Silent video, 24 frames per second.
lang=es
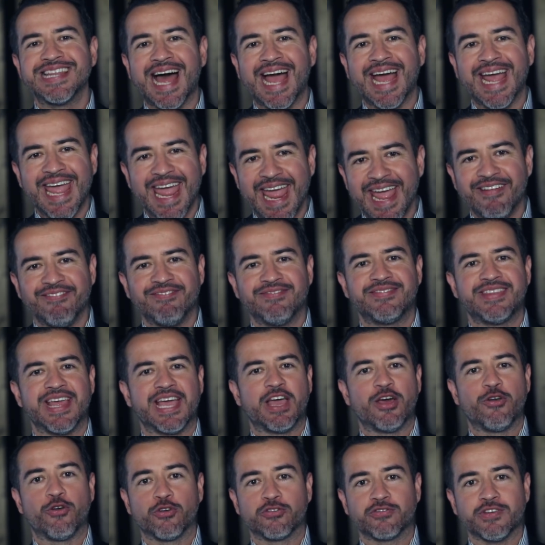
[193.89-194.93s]
la gente
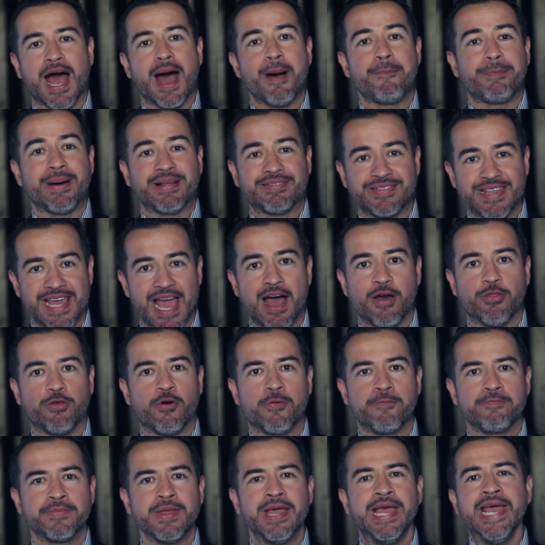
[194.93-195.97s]
que nos ha
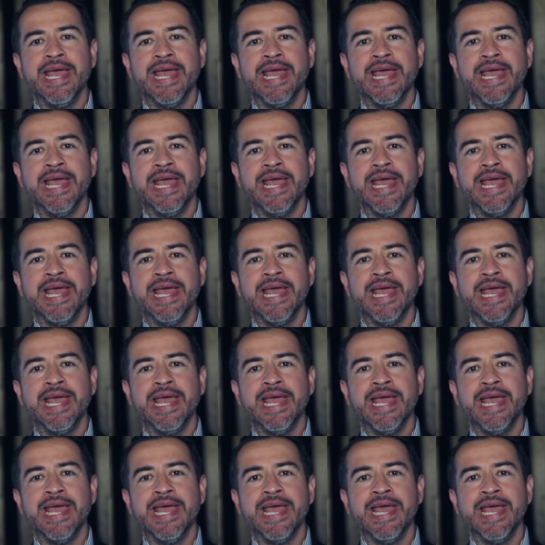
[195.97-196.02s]
pateado